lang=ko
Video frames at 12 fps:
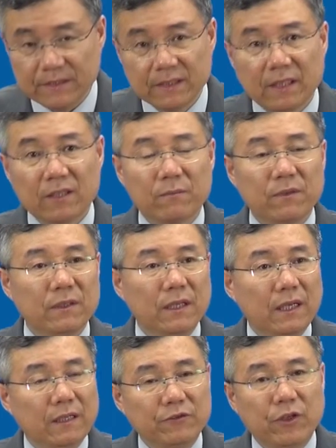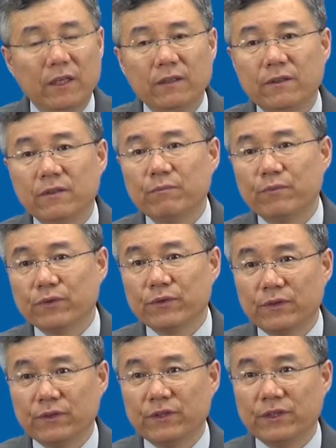자, 그러면 체리티는
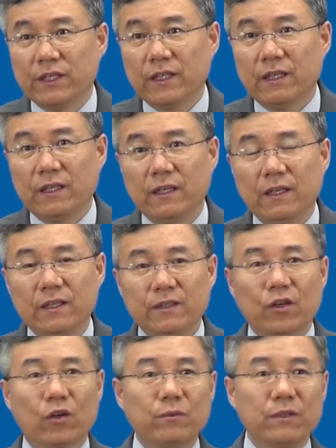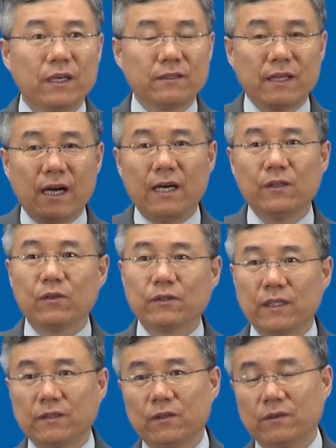무슨 뜻이냐? 여러분이 가서
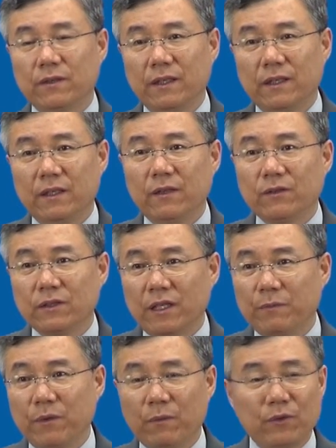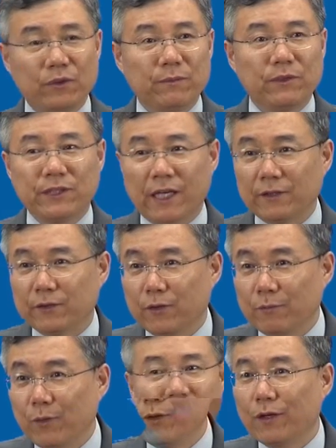한영사전 이런 데 살펴보시면
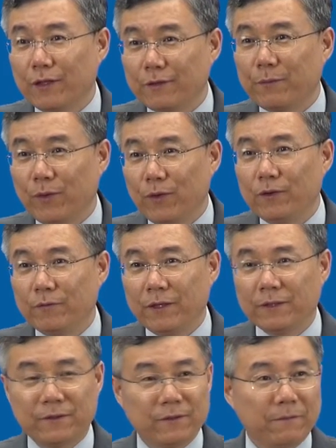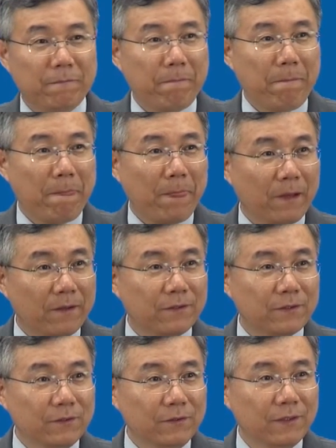자선 뭐 이렇게 이제 표현이 되어 있어요.
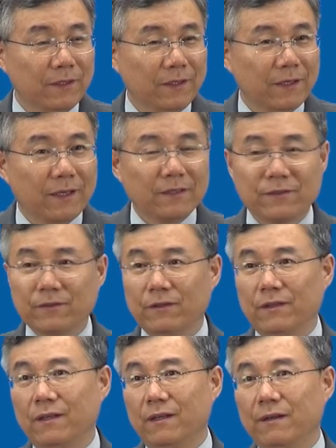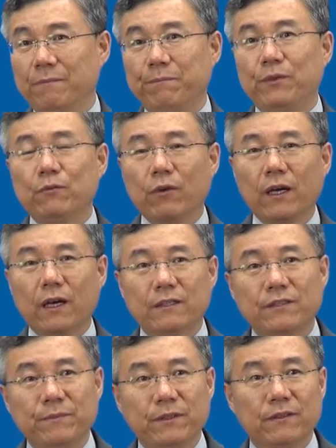그렇죠? 그래서 미국에
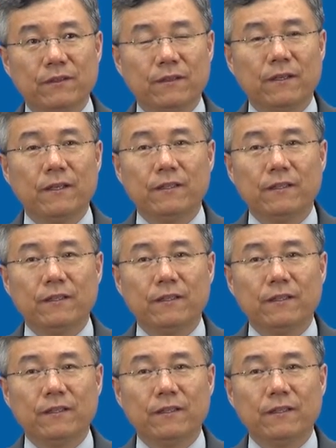가시면